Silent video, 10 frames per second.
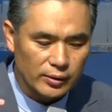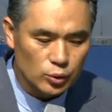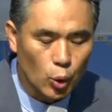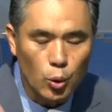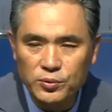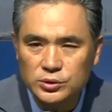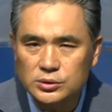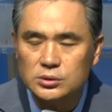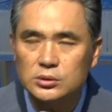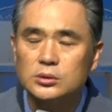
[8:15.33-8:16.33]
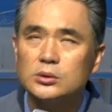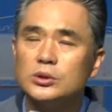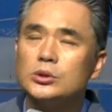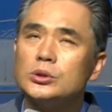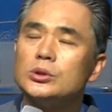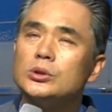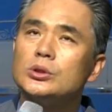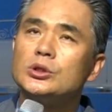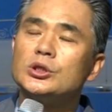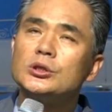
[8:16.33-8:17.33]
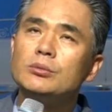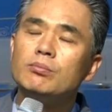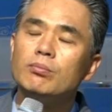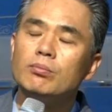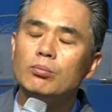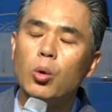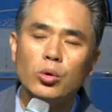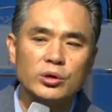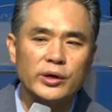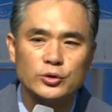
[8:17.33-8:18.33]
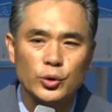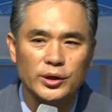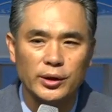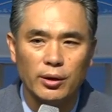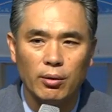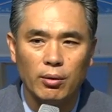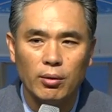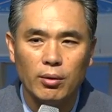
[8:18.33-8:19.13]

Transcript: 욥은 지금 뭐를 해줘야 돼요?